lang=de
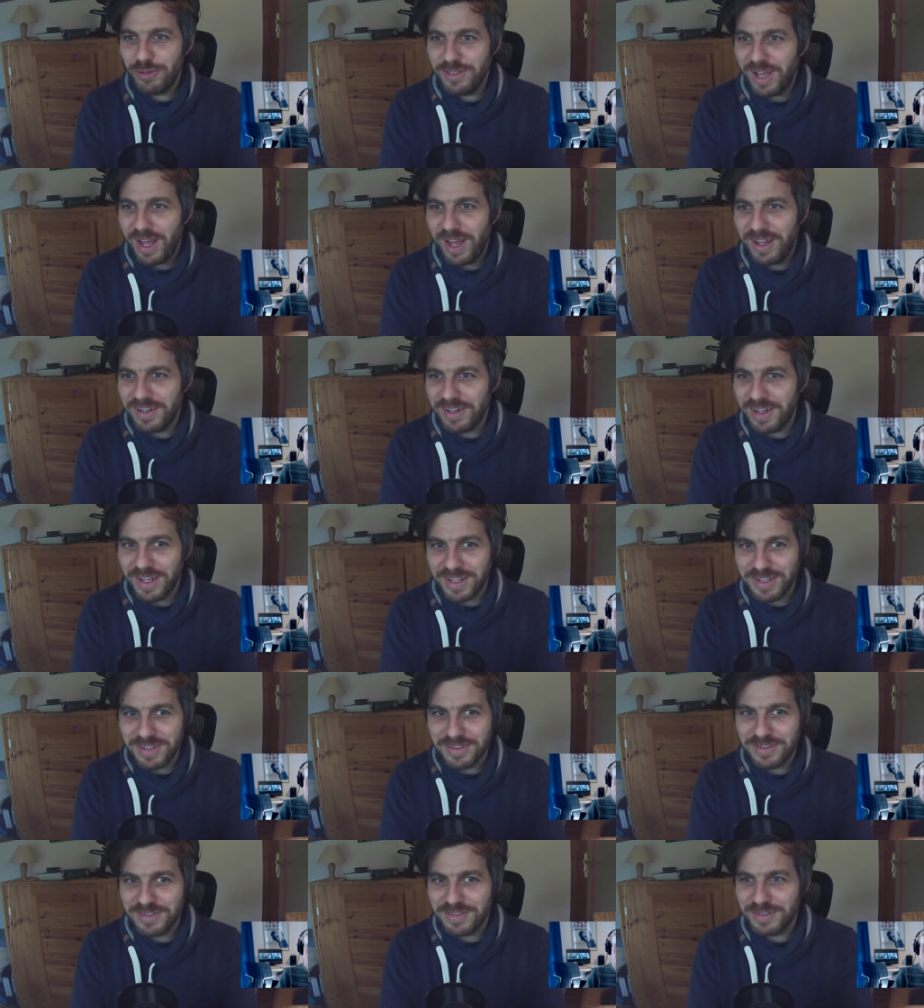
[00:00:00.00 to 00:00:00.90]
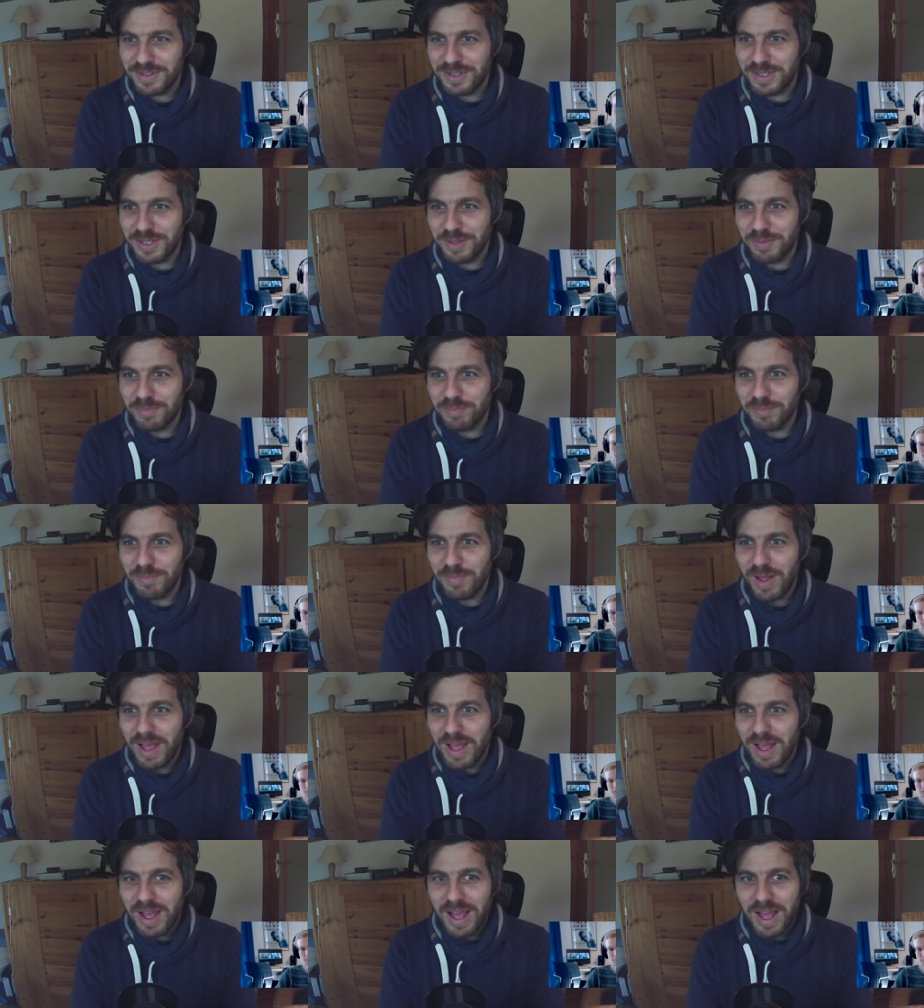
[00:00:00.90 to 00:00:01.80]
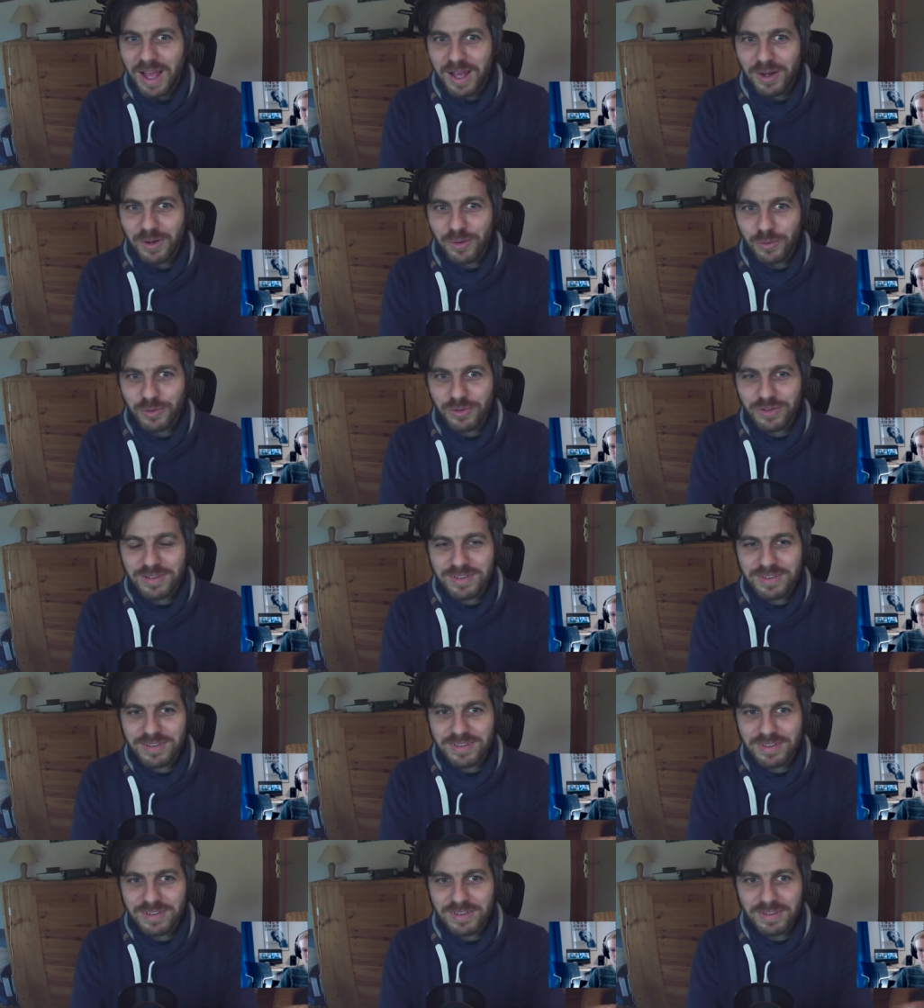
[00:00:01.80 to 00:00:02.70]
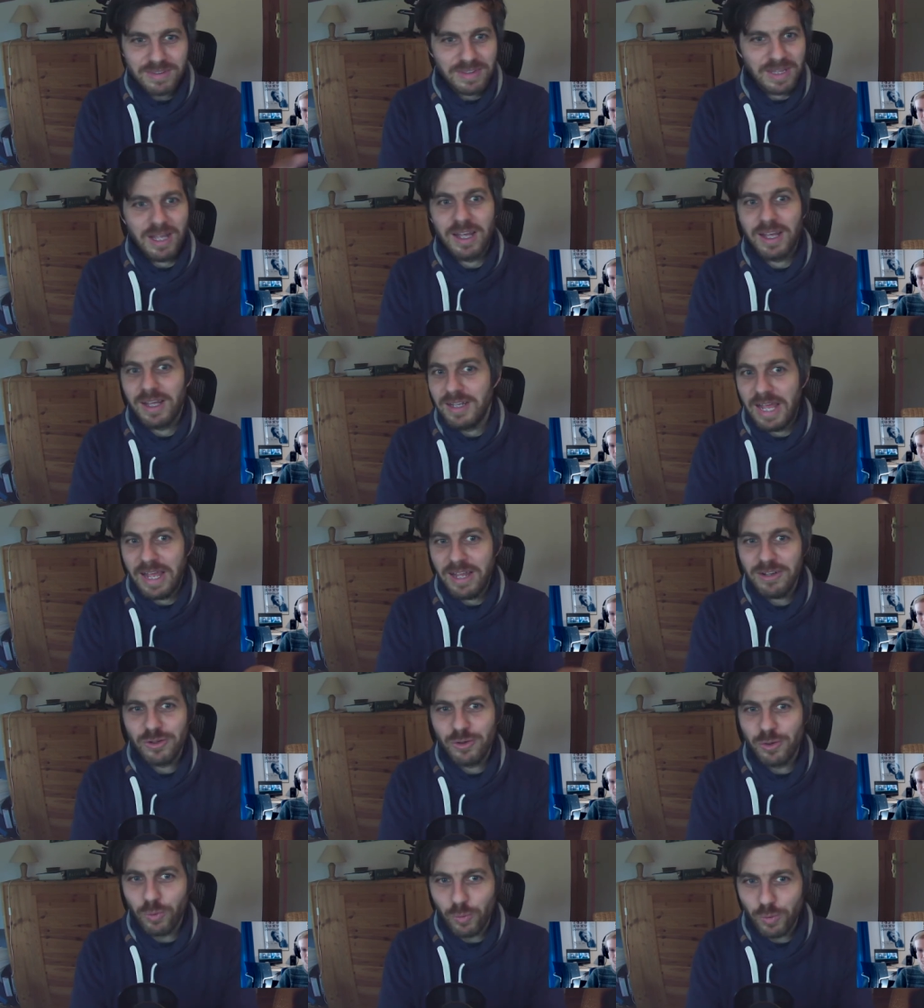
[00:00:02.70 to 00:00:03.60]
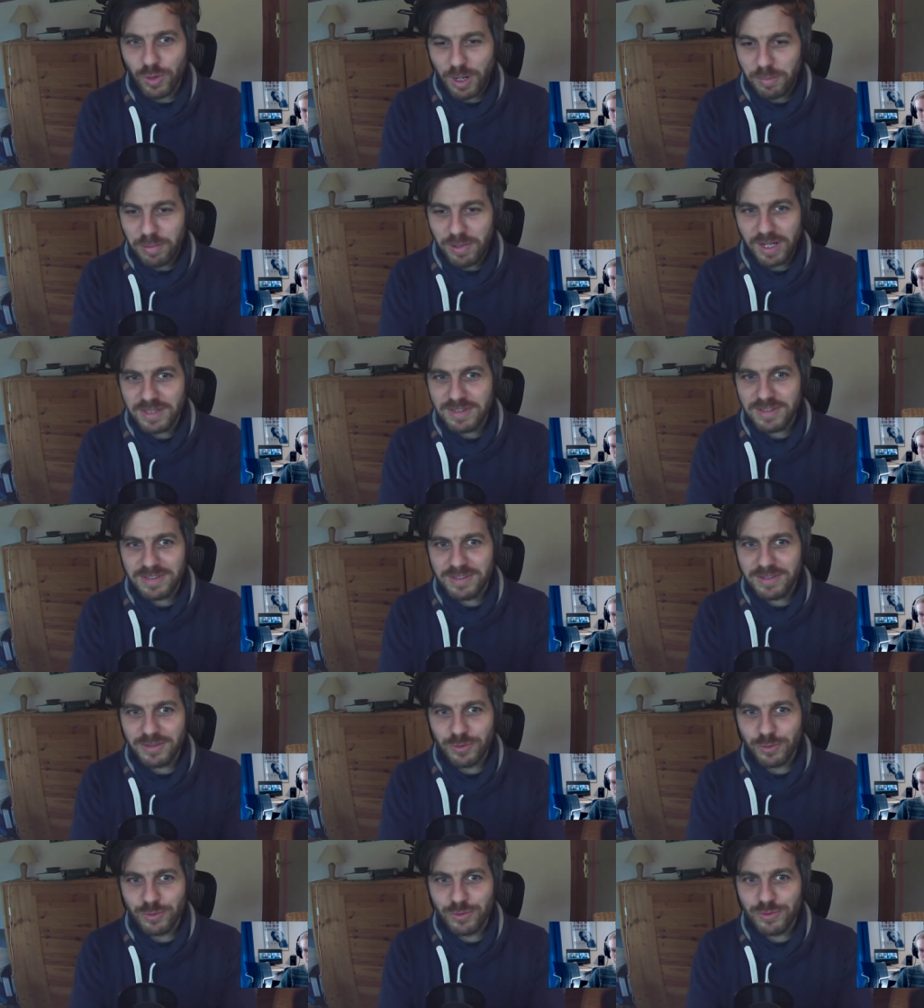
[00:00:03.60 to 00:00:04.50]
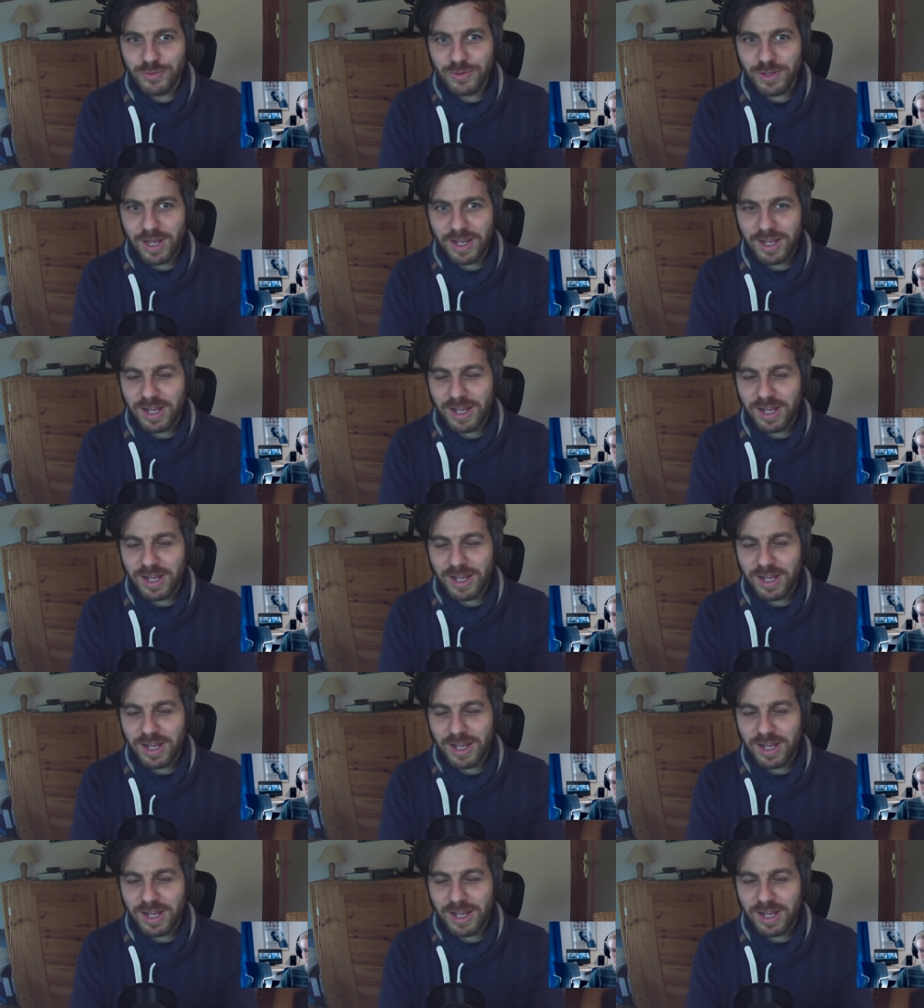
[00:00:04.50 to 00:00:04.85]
Jahren alt. Ähm, und darin hätte Corona Platz sozusagen